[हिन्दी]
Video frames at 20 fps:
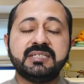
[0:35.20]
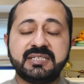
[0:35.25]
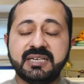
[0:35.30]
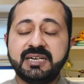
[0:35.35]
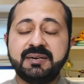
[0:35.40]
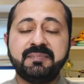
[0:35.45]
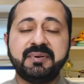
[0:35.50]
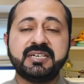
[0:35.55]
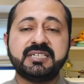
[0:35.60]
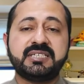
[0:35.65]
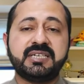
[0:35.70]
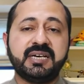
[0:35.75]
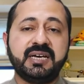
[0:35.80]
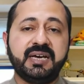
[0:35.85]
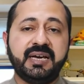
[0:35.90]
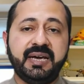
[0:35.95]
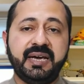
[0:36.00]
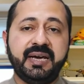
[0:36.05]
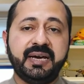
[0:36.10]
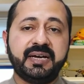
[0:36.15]
जिनमें से
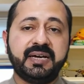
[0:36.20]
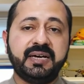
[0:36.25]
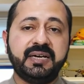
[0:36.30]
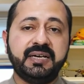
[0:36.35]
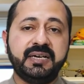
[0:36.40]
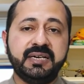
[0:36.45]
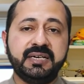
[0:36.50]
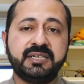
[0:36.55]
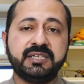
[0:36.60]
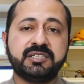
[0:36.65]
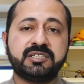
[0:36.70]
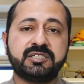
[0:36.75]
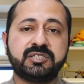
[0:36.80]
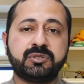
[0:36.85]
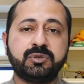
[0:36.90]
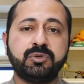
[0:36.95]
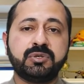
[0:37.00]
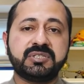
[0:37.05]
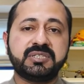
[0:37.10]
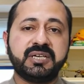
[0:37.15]
एक हीट
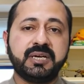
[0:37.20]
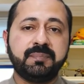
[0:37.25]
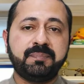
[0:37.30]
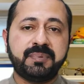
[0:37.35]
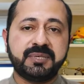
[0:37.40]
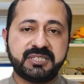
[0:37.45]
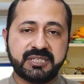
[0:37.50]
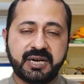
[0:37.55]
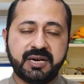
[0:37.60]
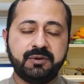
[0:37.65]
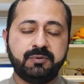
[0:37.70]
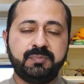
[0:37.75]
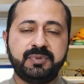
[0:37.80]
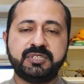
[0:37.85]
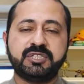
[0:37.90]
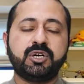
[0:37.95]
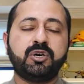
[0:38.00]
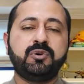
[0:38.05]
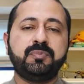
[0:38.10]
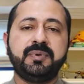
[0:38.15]
स्ट्रोक से बचाव
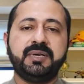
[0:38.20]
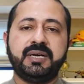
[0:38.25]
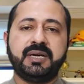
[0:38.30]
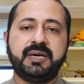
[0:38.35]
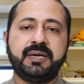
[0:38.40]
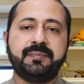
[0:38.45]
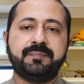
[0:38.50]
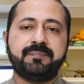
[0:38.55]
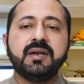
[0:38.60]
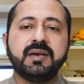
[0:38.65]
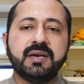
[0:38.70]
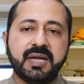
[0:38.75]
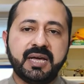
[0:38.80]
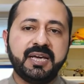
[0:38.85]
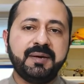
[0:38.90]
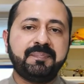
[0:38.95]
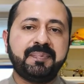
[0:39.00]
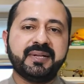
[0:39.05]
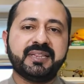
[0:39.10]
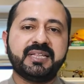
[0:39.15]
बचाव भी है
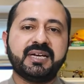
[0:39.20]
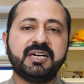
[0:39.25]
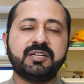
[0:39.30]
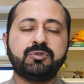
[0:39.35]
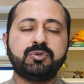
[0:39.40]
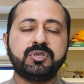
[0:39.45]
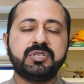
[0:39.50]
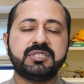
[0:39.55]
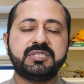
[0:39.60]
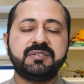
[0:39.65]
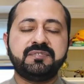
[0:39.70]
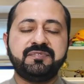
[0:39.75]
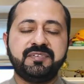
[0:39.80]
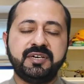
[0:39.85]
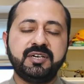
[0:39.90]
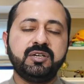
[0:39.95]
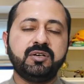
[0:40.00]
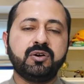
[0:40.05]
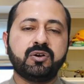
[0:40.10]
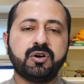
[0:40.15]
नहीं पता तो इस
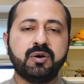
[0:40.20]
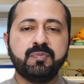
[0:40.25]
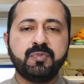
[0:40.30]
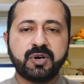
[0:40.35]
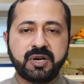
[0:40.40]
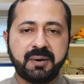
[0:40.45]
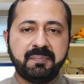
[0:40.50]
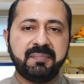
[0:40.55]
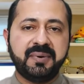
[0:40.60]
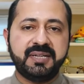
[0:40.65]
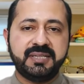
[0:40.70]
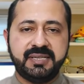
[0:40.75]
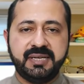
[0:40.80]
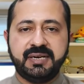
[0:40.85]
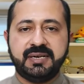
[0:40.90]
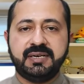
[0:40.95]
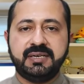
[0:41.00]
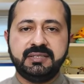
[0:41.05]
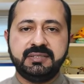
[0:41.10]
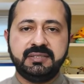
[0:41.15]
वीडियो को मुकम्मल
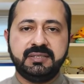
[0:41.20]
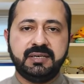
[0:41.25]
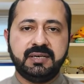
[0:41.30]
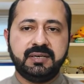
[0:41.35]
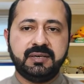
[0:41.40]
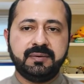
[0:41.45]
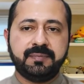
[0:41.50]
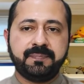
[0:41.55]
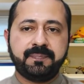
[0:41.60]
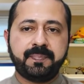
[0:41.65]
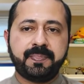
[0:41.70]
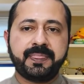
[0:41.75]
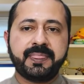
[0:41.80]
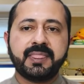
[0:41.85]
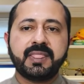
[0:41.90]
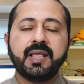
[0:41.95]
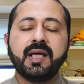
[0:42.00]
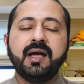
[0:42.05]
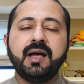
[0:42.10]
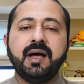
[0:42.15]
देख लीजिएगा
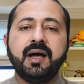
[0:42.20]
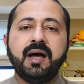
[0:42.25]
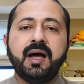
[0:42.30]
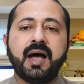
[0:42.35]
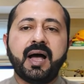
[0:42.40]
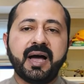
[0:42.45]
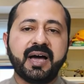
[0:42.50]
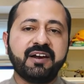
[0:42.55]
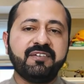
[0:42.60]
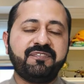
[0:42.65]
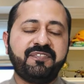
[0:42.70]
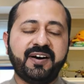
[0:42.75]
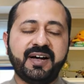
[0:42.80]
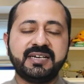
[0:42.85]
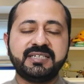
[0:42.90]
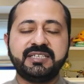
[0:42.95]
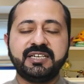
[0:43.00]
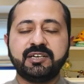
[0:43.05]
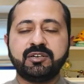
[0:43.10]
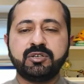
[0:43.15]
अगर
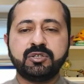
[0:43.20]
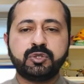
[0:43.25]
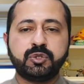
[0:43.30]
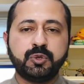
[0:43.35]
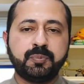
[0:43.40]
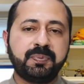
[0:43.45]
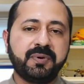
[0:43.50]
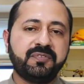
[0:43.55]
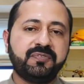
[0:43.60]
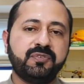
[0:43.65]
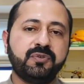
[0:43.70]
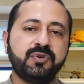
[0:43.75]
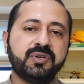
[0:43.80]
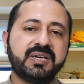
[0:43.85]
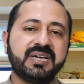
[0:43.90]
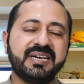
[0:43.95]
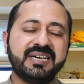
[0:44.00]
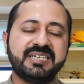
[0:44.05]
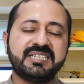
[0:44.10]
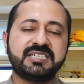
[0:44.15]
फालसे को सुपर फूड
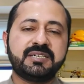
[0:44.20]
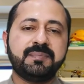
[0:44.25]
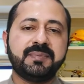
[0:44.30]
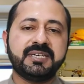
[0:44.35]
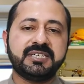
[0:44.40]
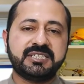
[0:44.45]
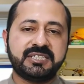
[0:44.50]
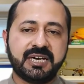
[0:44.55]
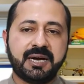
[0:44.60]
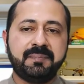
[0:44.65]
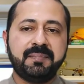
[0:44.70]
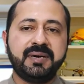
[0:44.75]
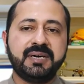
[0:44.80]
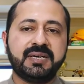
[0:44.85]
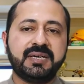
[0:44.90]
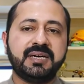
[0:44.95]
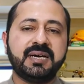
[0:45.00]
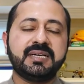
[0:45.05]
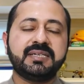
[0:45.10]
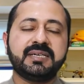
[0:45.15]
की लिस्ट में शामिल
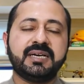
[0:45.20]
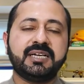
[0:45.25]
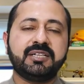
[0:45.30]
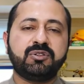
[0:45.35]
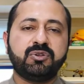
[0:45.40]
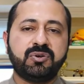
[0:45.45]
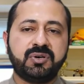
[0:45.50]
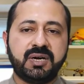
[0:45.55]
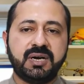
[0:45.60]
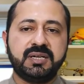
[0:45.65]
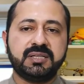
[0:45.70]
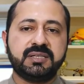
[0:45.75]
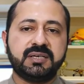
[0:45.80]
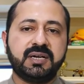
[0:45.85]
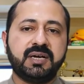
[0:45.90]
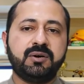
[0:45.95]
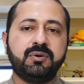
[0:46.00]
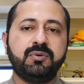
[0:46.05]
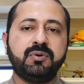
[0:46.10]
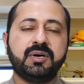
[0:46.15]
किया जाए तो गलत
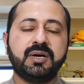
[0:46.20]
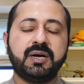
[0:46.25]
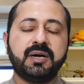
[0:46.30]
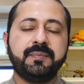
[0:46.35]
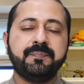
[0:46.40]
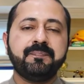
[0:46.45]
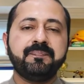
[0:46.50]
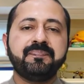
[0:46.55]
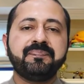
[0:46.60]
ना होगा